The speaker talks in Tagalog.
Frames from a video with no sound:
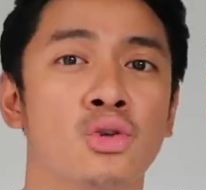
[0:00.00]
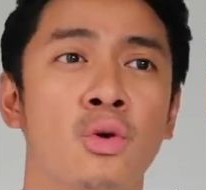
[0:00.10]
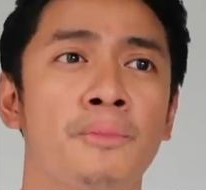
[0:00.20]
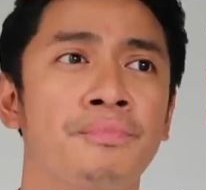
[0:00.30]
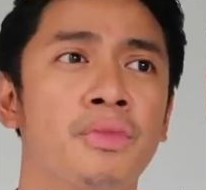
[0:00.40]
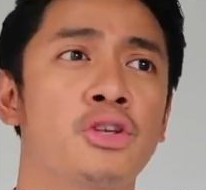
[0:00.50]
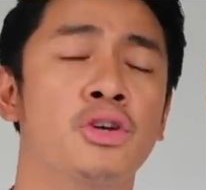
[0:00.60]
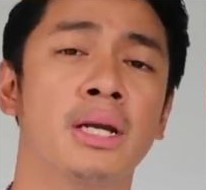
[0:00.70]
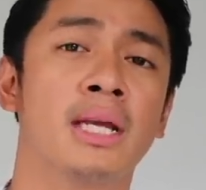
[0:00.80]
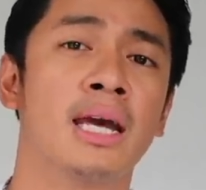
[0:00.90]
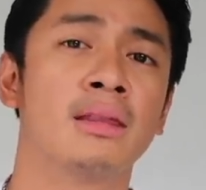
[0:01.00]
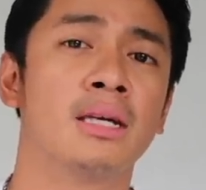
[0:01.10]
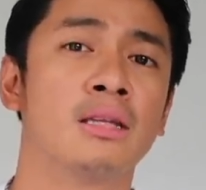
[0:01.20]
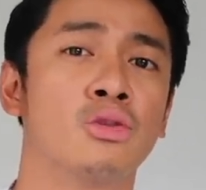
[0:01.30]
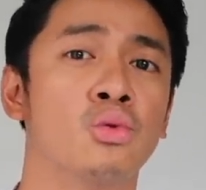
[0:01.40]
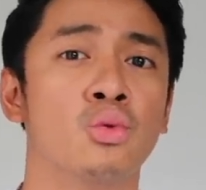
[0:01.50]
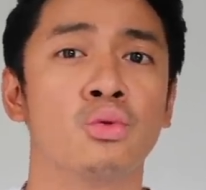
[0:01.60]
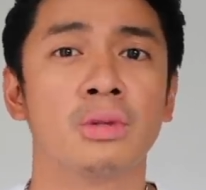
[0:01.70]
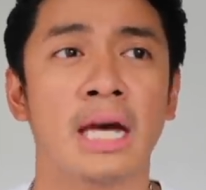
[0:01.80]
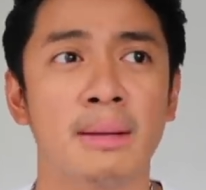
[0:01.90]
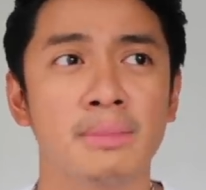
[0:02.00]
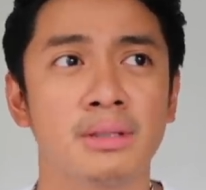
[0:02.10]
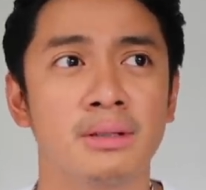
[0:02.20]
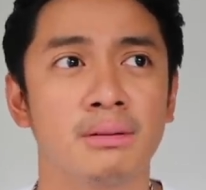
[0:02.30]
So, you can get it two times.